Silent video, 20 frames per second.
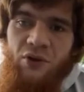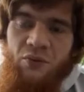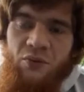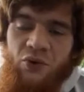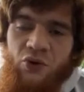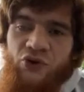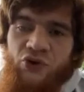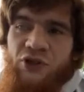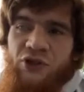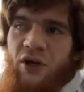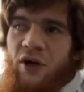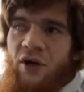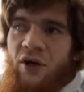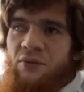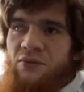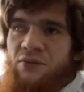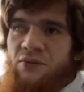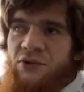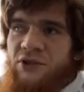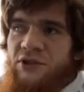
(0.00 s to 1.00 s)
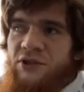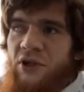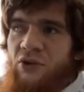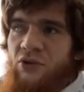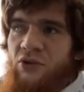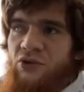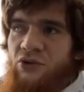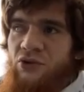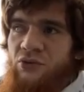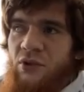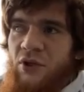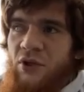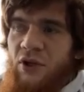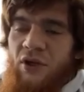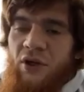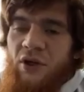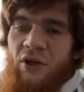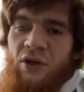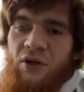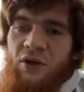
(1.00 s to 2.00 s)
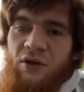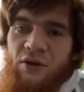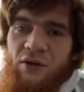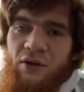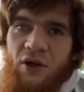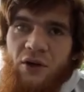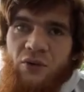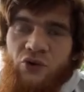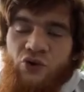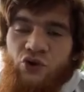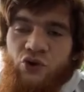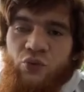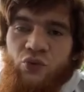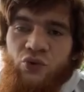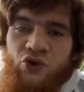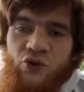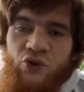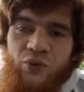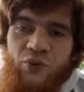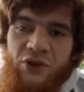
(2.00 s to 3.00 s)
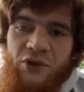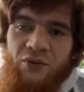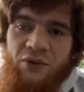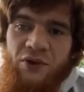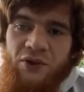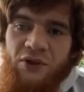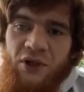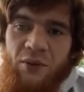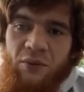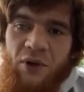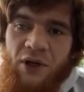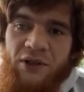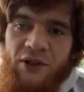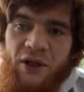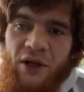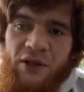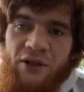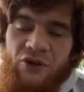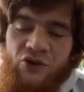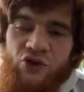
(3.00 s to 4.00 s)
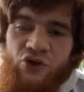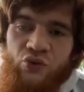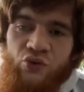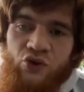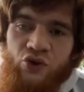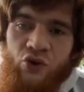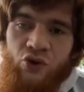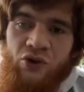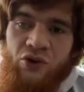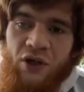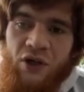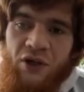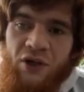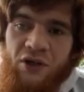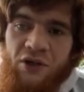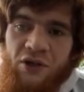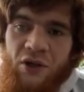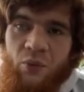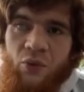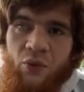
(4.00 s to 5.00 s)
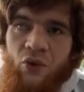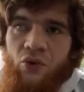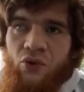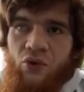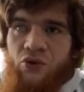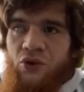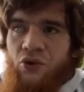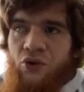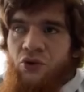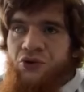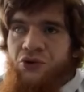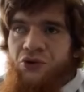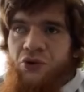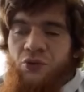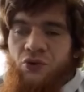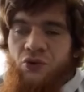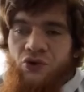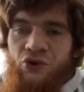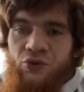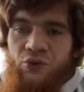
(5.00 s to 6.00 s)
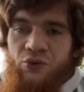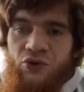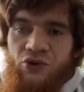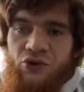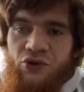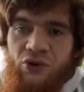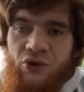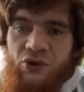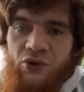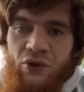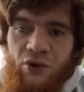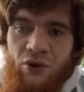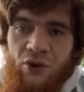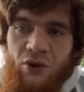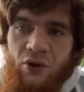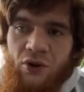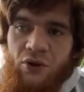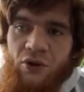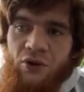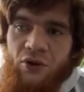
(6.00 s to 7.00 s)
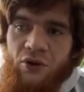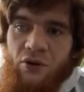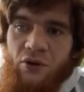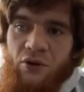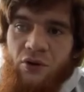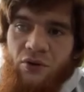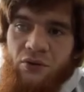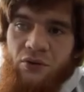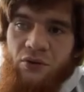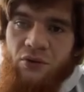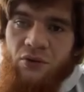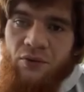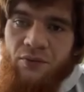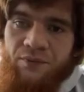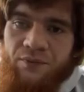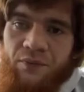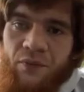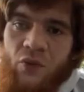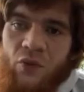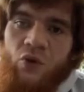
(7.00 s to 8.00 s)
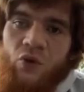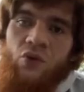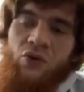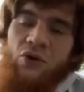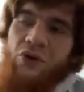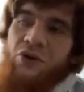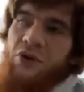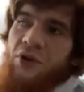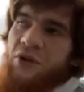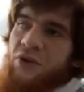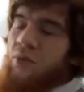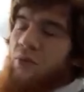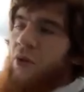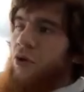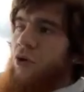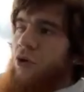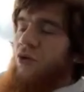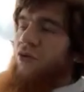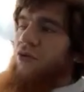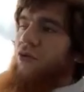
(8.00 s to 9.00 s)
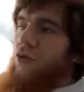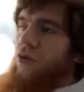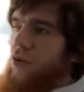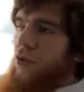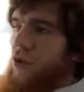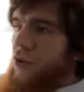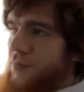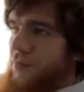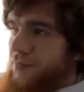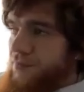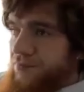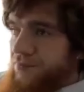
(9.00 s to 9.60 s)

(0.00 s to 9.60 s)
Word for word: Просто я не стал э, как бы судьбу испытывать. Там один щелчок, да, и на полгода, год ты можешь Согласен. Э, улететь в боев. И...